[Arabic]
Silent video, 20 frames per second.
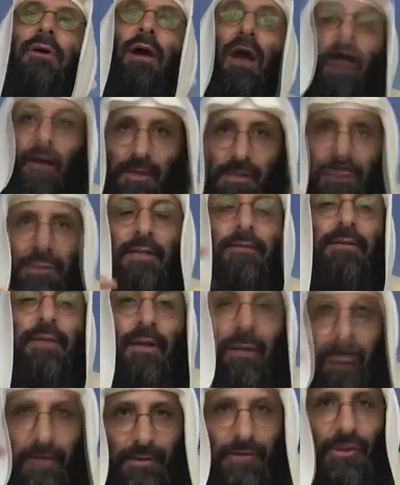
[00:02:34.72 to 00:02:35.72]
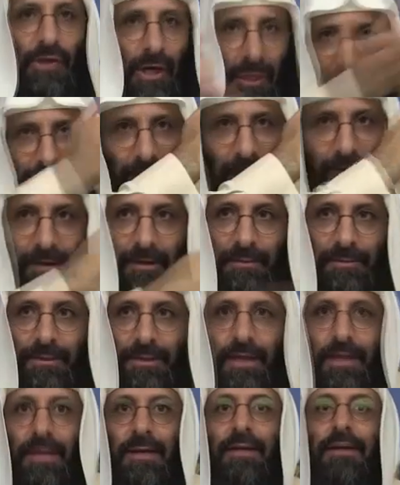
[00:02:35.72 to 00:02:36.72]
هاي أسندت لنا صاحبا عن النبي
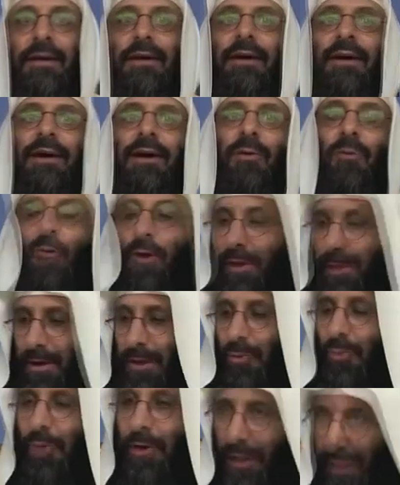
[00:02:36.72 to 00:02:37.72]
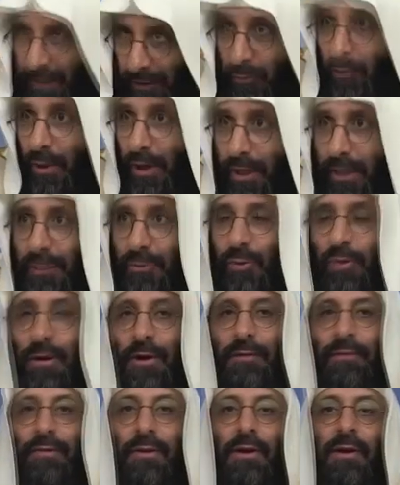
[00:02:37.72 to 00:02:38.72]
يا أخي وقرأت وهي
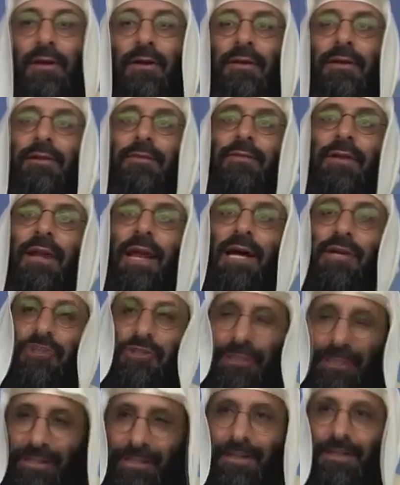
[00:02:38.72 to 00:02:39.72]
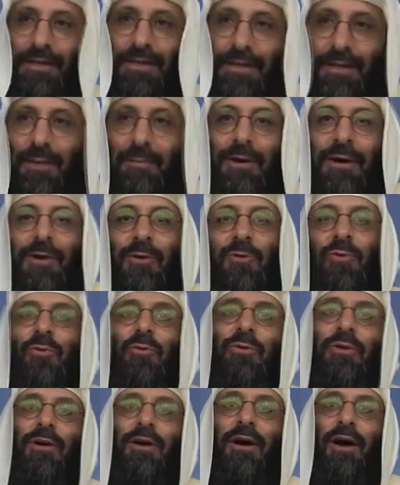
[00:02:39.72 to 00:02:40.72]
تقرأ في في العشر كما يقولون
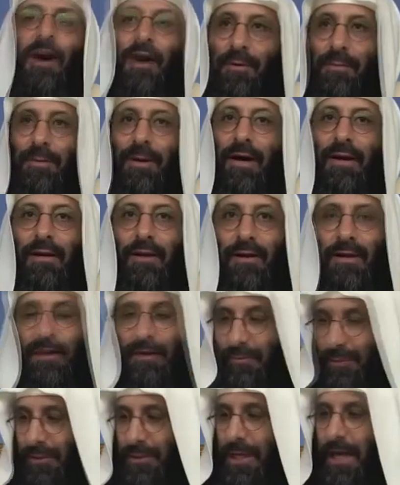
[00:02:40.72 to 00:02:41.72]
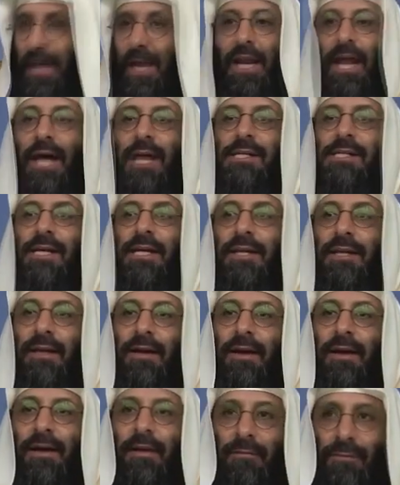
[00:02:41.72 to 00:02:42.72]
أربعا وجاء الحسن
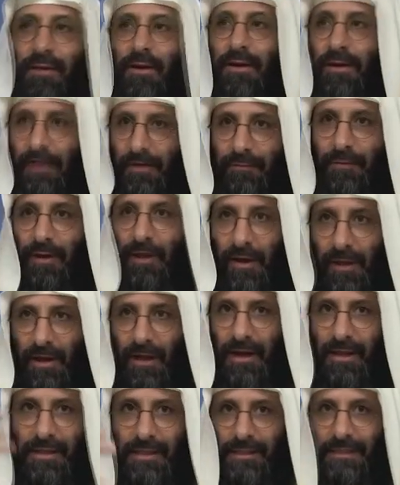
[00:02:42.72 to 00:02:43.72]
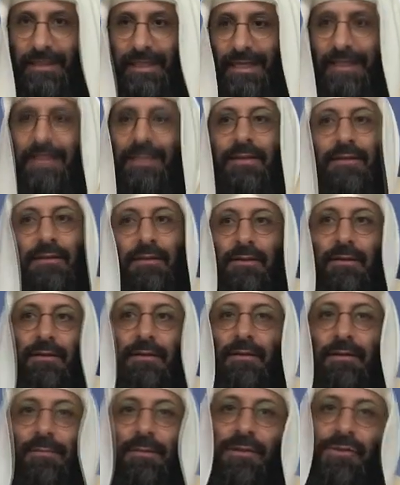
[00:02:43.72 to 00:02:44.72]
فقرأ ثنتين
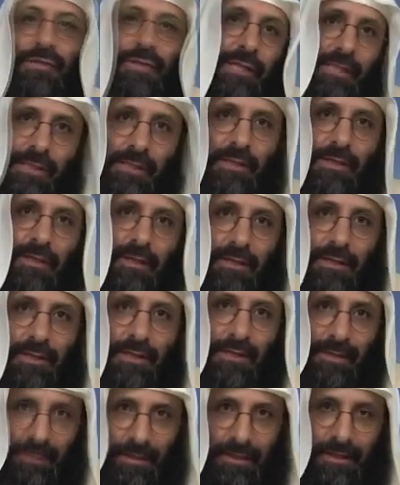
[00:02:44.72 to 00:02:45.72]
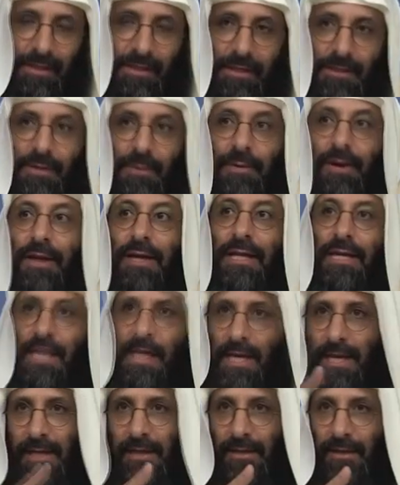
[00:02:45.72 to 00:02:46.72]
البصري آه،
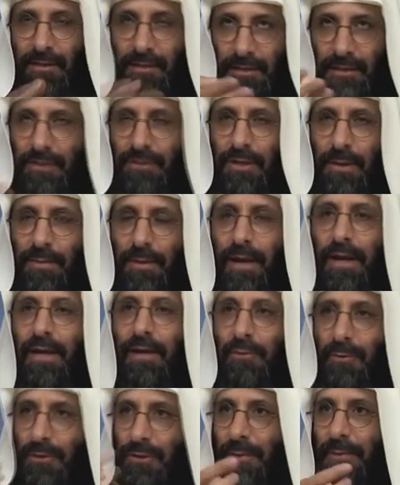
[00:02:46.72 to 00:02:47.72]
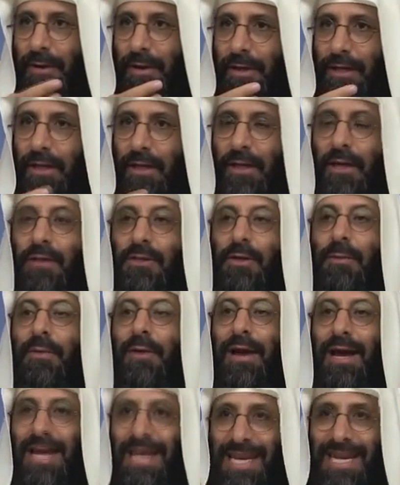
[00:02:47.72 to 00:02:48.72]
جبرائيل جبرائيل وجبرائيل
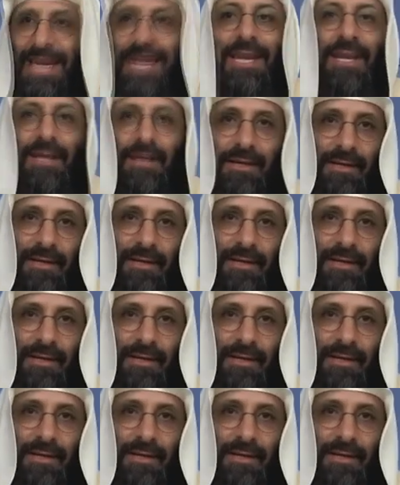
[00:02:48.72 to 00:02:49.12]
جبرائيل